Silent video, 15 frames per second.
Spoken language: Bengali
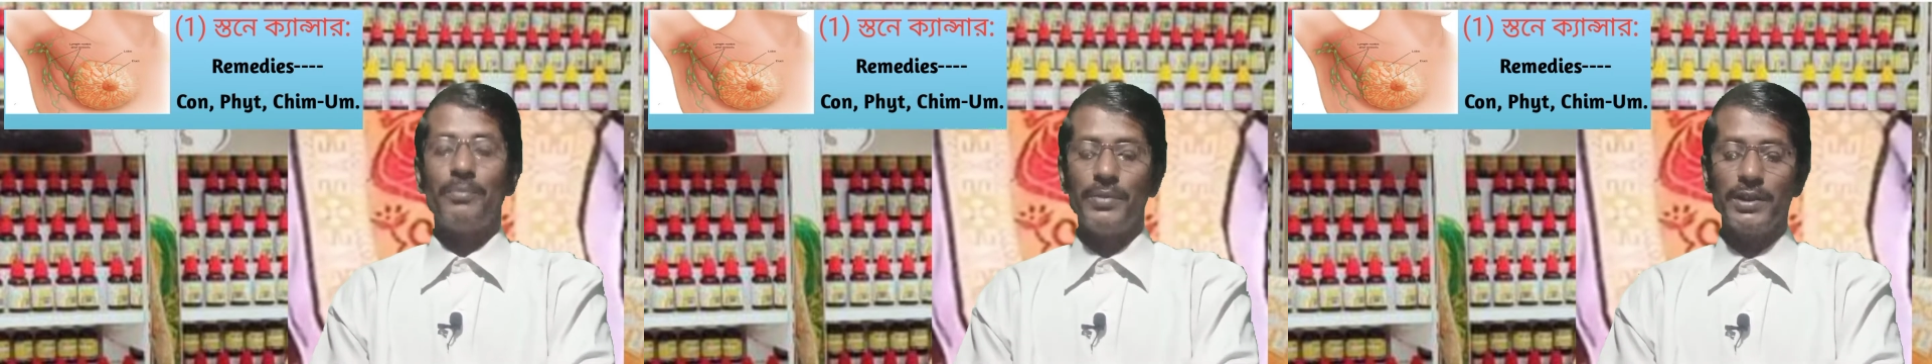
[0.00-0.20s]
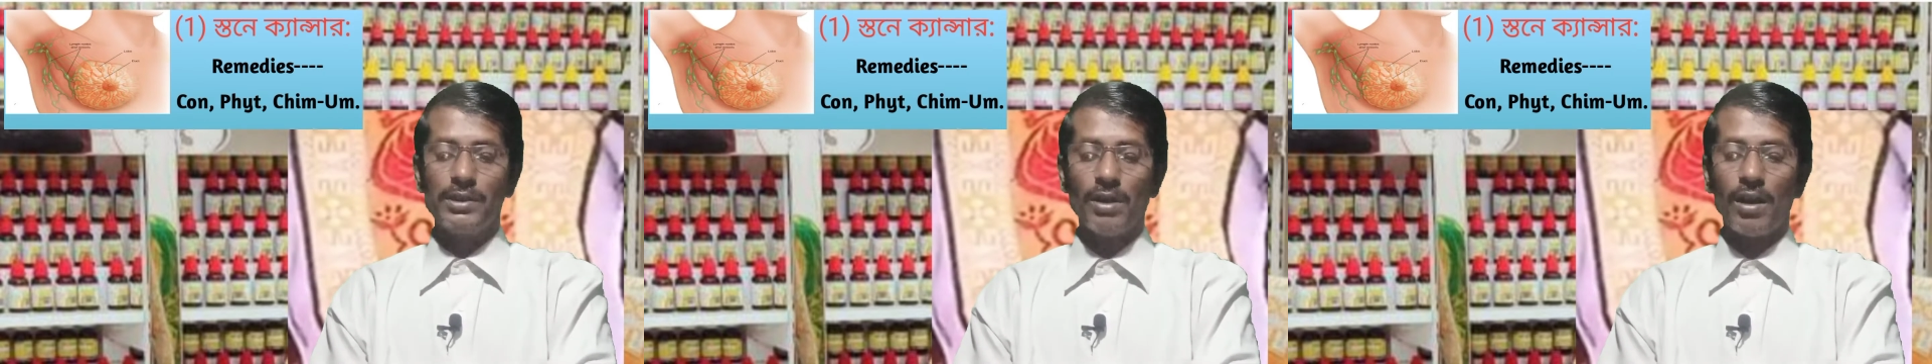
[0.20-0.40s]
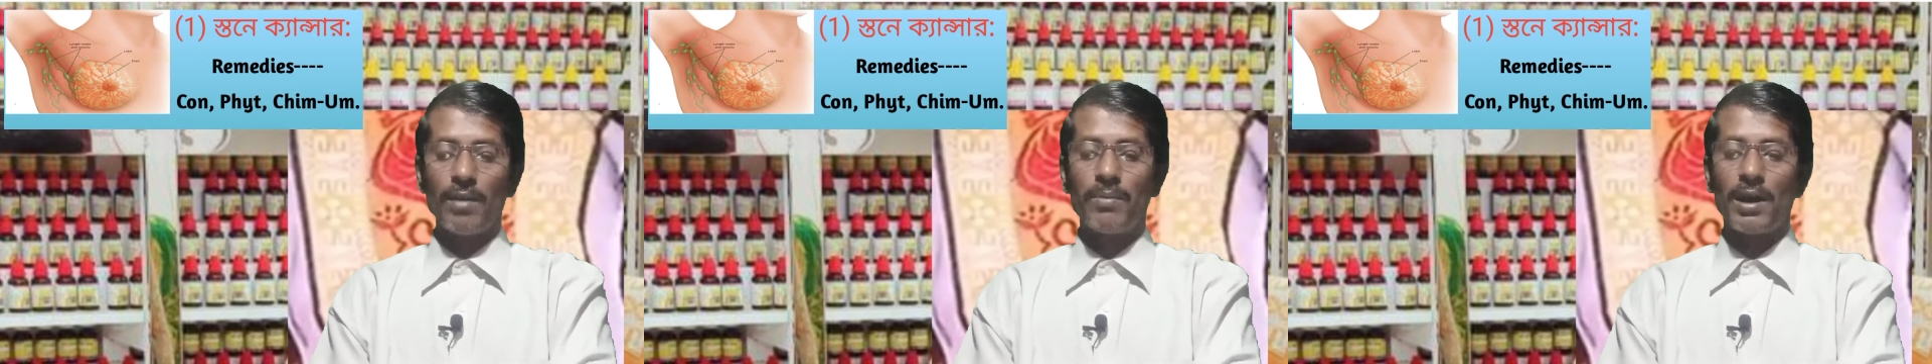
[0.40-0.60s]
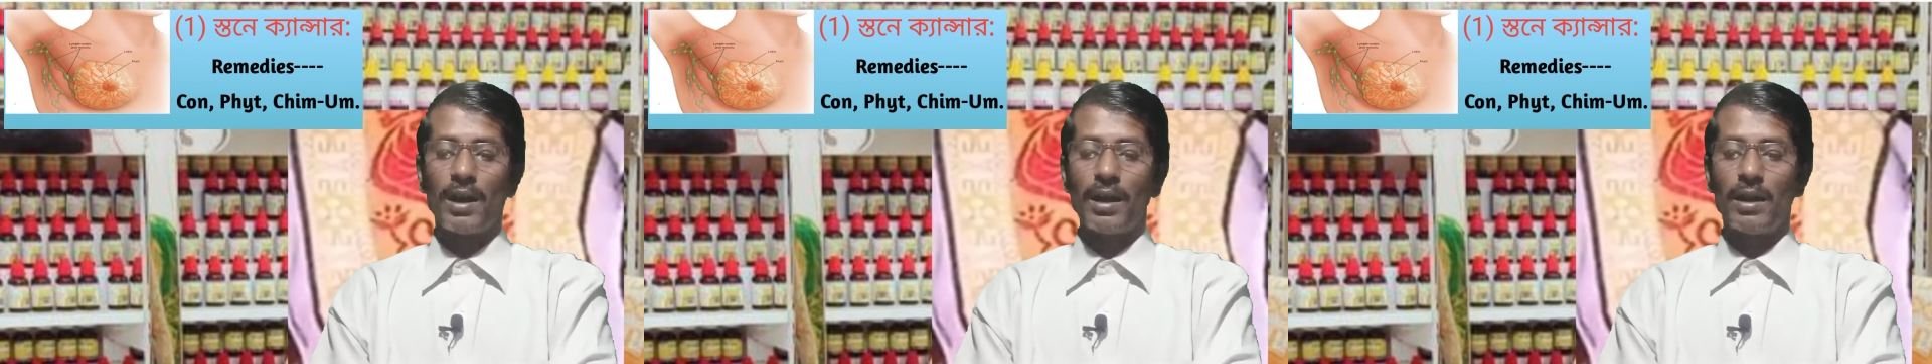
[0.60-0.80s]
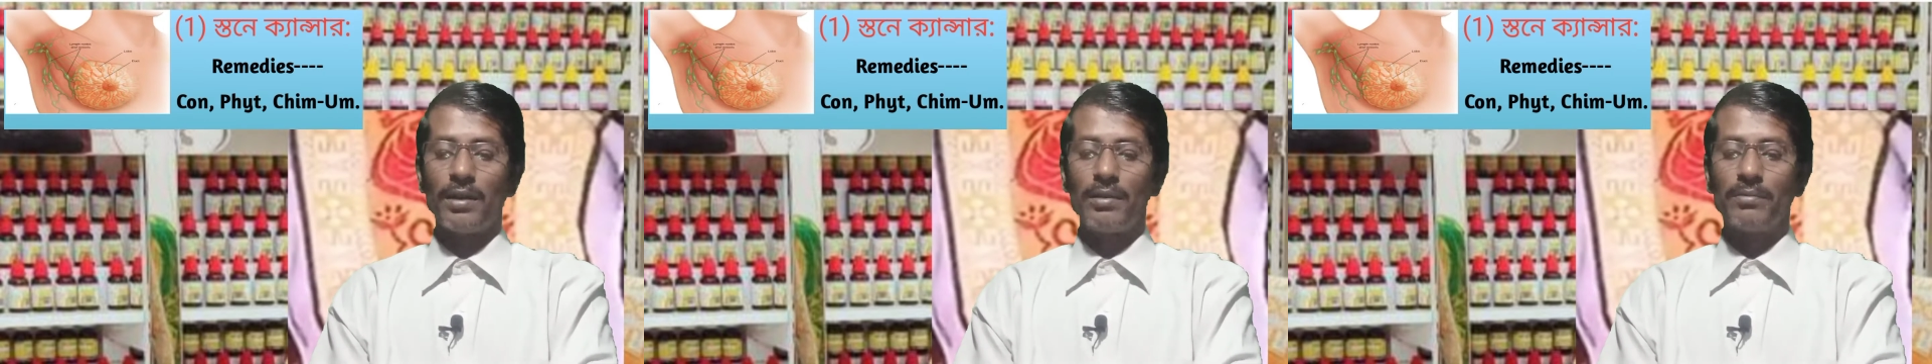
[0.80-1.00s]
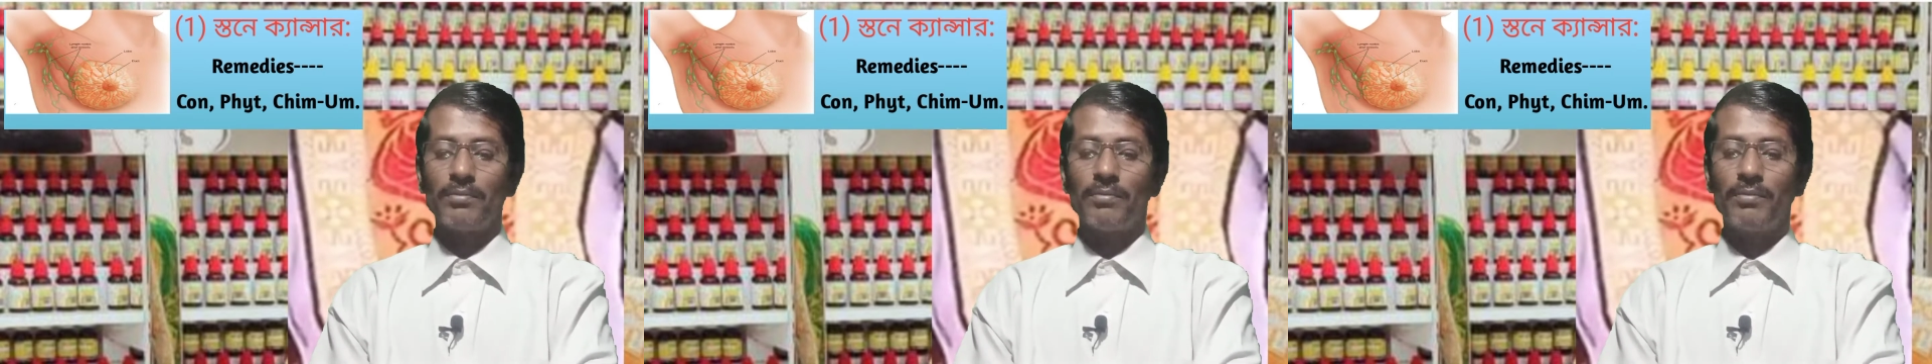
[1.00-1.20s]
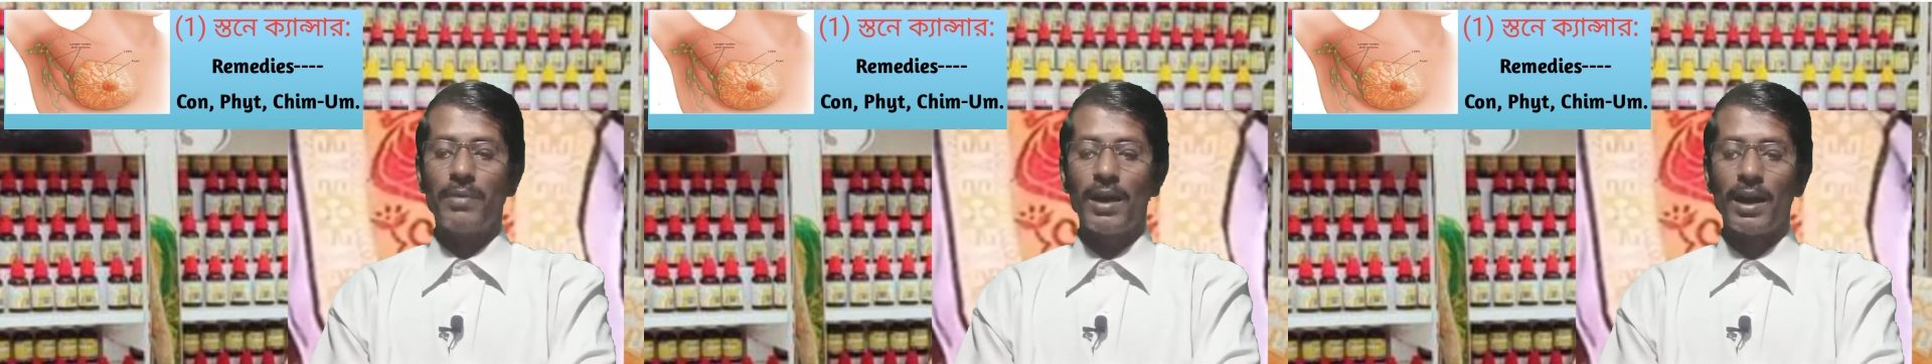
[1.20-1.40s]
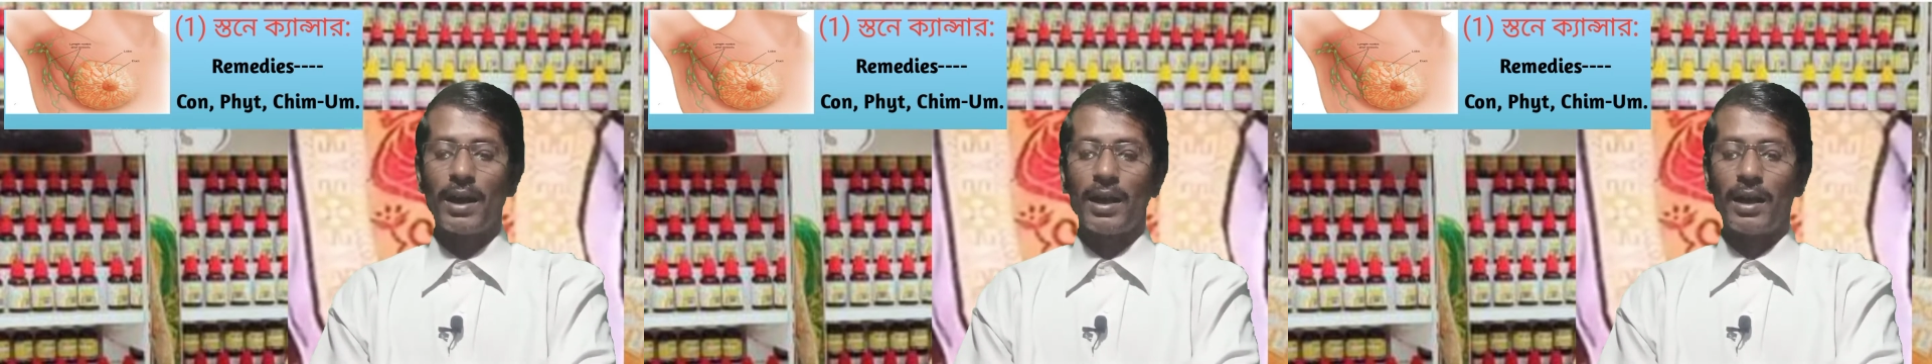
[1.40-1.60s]
বিধবা
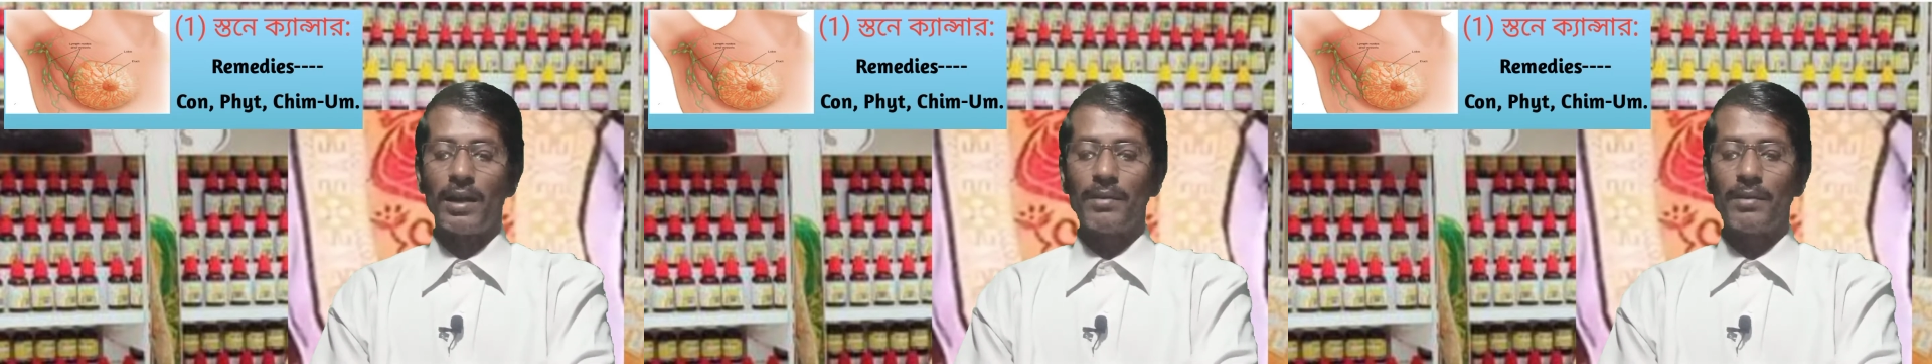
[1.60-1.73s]
বা